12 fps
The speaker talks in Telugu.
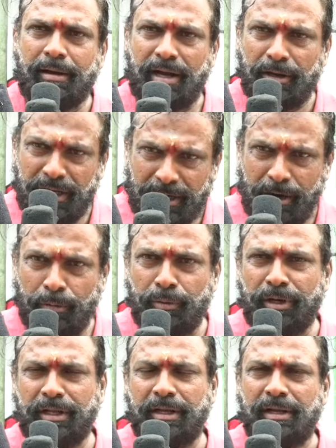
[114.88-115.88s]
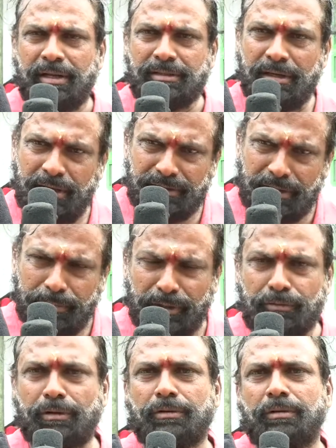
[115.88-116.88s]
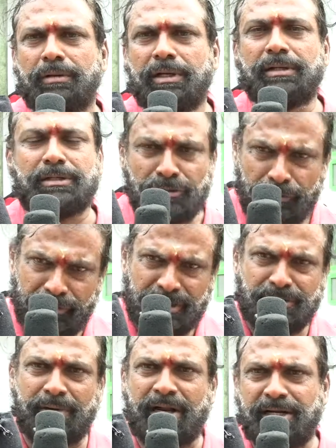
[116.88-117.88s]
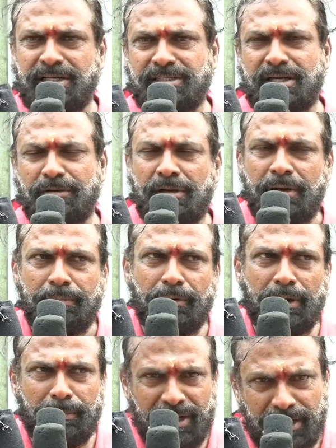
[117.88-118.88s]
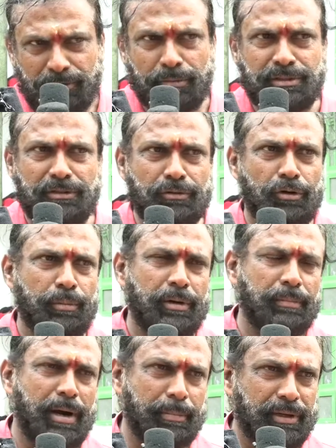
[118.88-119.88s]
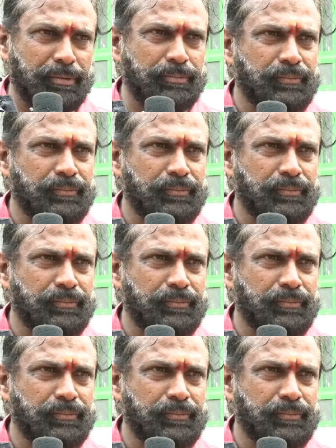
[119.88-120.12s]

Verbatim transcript: అనిల్ రావుపూడి అందరు ప్రతి ఒక్కళ్ళు ఈ సంవత్సరం వీరసింహారెడ్డి చేశాను మళ్ళీ గోపిచంద్ గోపి బాబు